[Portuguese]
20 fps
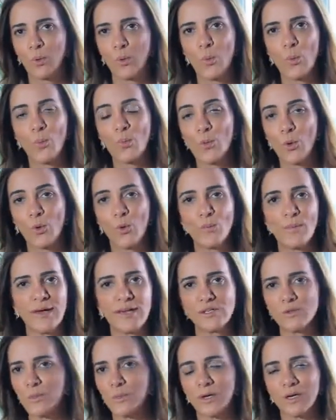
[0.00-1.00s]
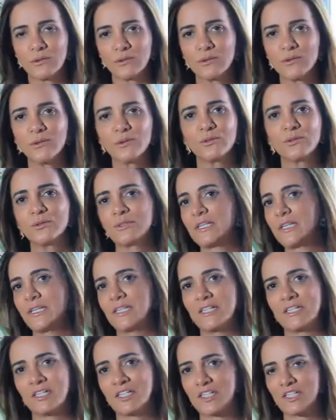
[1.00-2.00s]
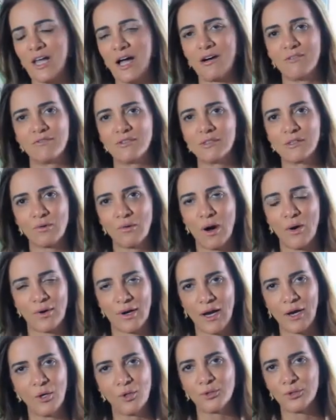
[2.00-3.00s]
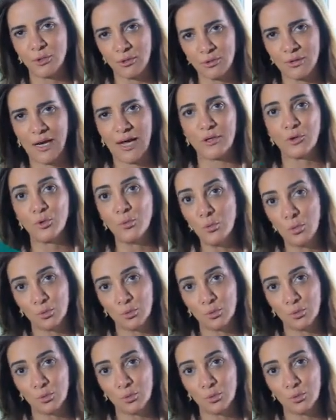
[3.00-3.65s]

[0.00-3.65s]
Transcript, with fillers: um, o mesmo produto que estavam em qualquer outro lugar do